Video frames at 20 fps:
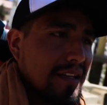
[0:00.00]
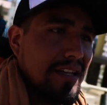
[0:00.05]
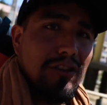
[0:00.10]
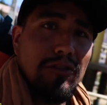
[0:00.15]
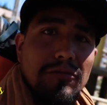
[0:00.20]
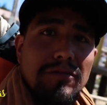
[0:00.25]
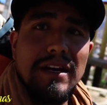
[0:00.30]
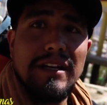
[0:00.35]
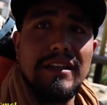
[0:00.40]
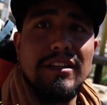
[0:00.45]

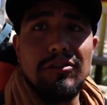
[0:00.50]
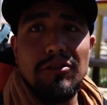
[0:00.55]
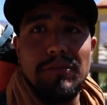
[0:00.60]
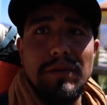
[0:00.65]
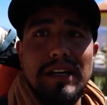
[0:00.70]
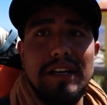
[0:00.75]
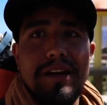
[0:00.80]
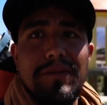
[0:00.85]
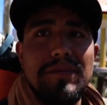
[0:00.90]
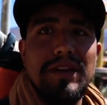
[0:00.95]
los viáticos
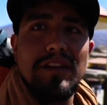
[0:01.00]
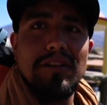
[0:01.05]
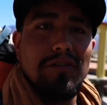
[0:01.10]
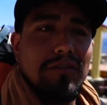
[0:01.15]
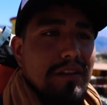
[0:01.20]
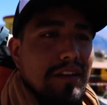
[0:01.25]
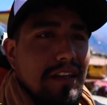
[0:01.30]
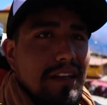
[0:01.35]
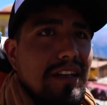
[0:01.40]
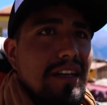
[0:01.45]
para el camino
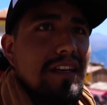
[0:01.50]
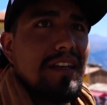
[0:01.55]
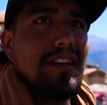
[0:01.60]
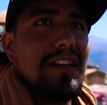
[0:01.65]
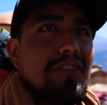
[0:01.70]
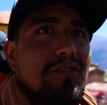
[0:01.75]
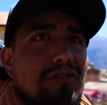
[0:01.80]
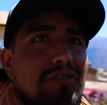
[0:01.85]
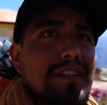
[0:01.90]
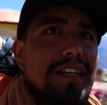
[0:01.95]

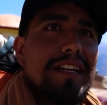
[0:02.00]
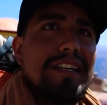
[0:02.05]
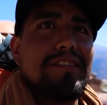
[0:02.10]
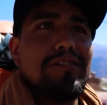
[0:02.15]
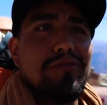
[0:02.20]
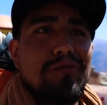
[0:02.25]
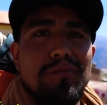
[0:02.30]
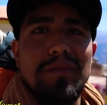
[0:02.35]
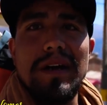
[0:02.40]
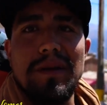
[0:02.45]
y nos
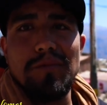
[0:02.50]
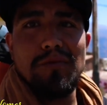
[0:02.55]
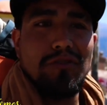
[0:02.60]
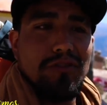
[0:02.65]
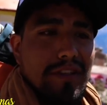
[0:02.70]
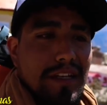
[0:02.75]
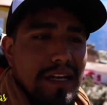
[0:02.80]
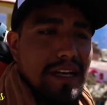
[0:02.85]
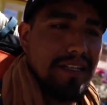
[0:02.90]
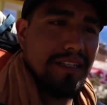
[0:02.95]

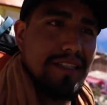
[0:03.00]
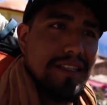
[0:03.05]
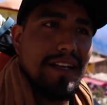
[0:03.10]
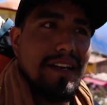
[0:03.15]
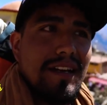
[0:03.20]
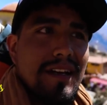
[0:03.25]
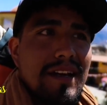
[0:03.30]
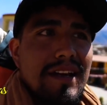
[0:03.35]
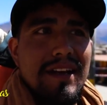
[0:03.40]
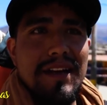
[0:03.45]
enrumbamos
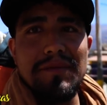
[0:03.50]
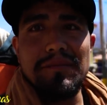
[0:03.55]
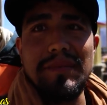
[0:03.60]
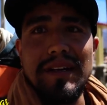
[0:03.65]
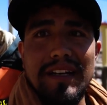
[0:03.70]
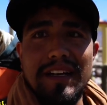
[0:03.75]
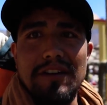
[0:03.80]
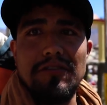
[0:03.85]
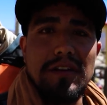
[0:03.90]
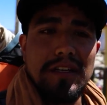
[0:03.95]
hacia
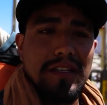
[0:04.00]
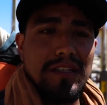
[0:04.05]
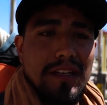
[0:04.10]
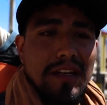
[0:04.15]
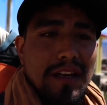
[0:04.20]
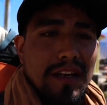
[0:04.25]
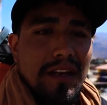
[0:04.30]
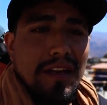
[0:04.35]
Marcahuasi.